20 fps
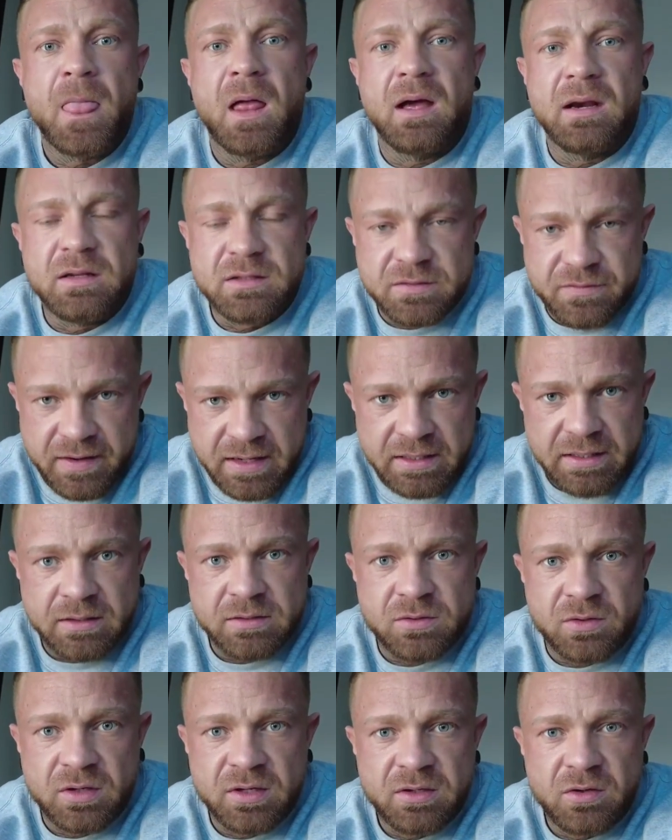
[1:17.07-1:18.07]
Alles
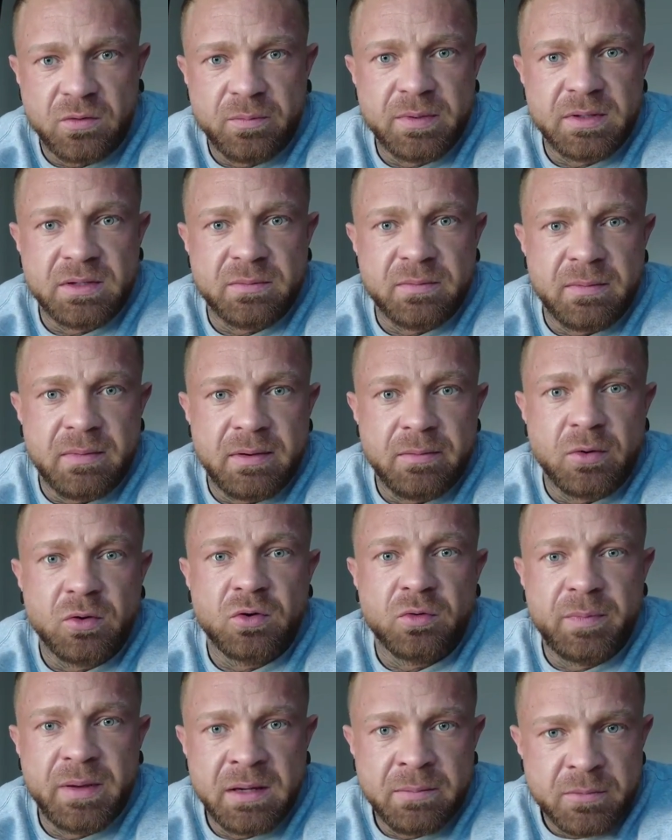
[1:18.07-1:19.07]
Weitere soll ich doch bitte mit meinem
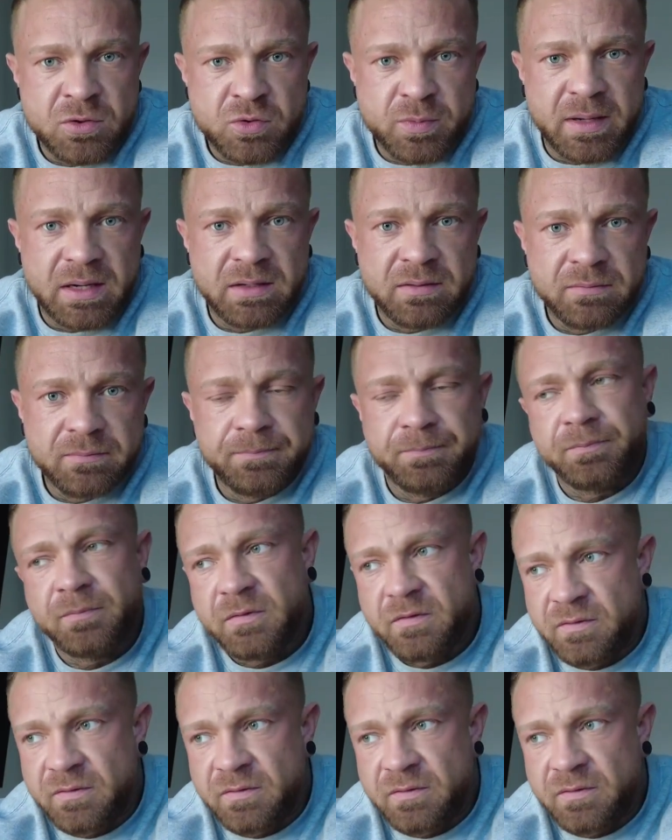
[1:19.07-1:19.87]
Orthopäden besprechen,